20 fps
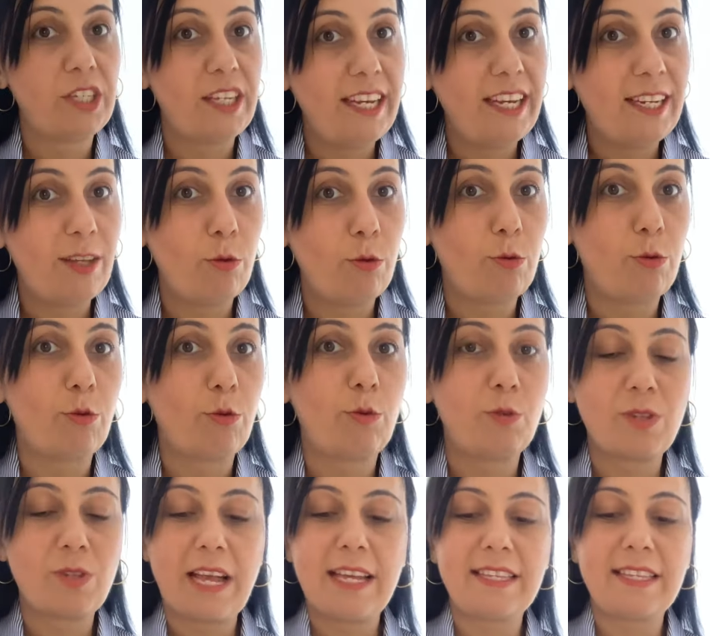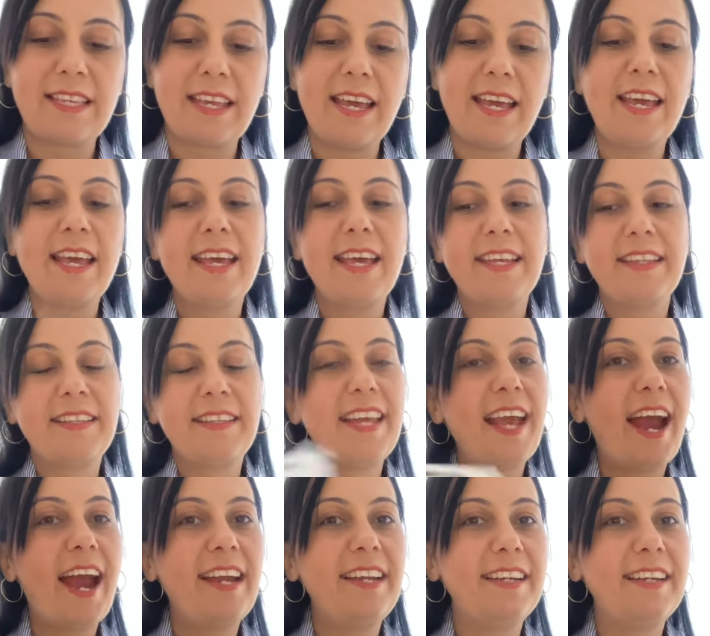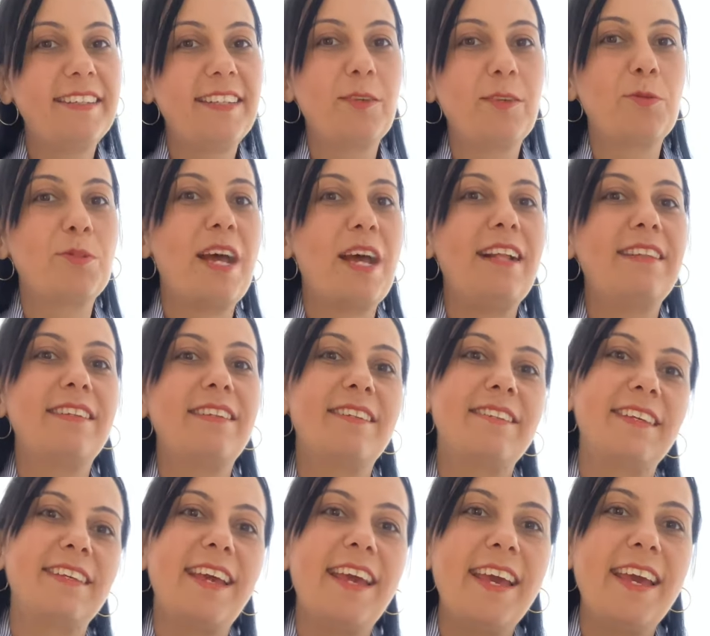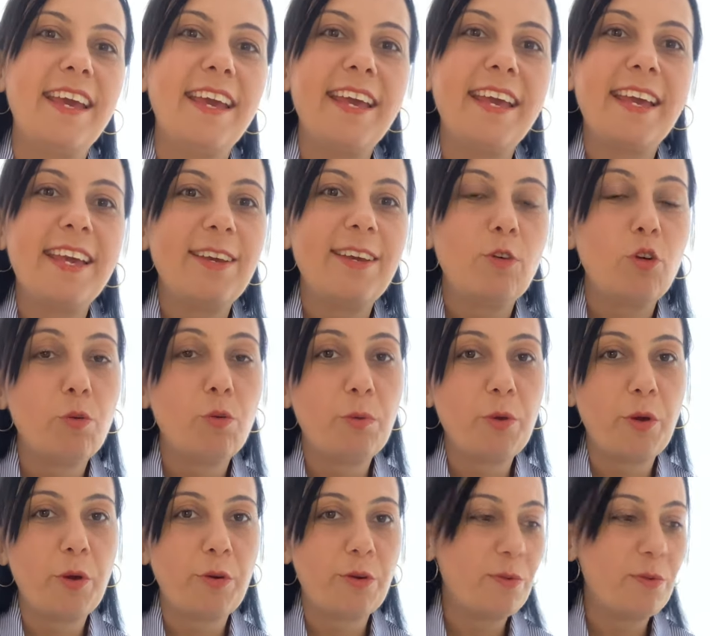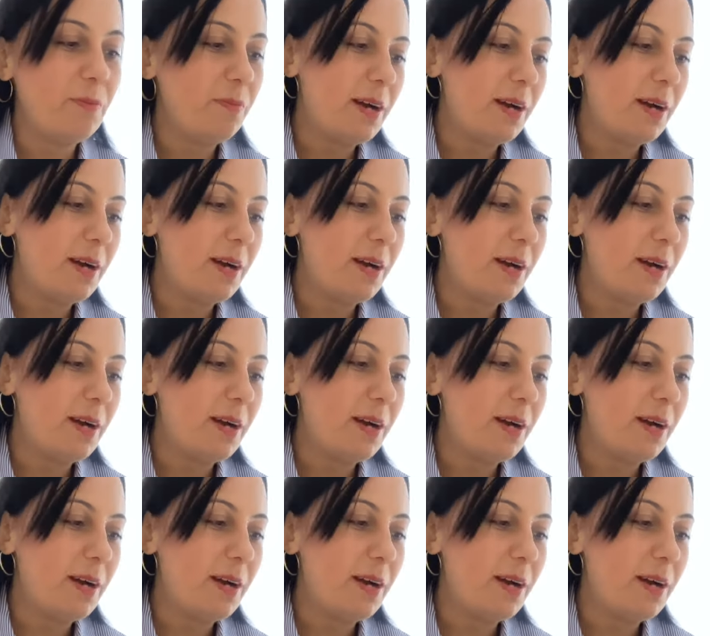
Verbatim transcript: İlk ürün güzelse Diğerleri de güzeldir diye umuyorum.